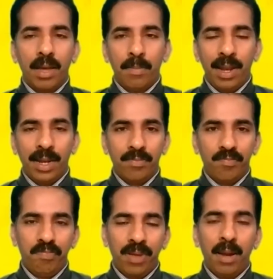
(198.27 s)
ఐ మీన్
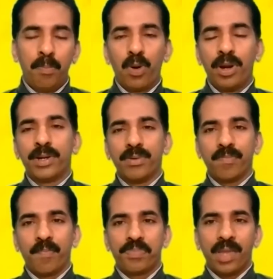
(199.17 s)
మిగిలిపోయినట్టు
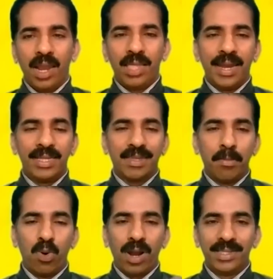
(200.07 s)
లేదంటే
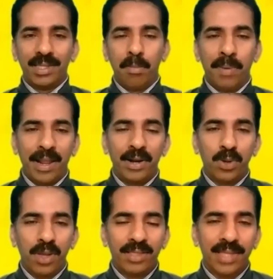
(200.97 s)
సంపూర్ణంగా
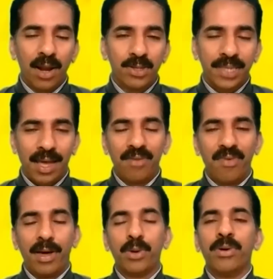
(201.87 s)
నింపబడినట్టు ఇంక ఇద్దరు సహాయం
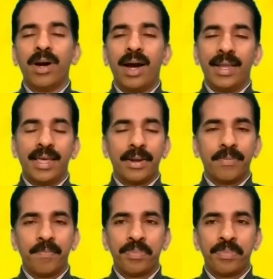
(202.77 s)
వారు అడిగారు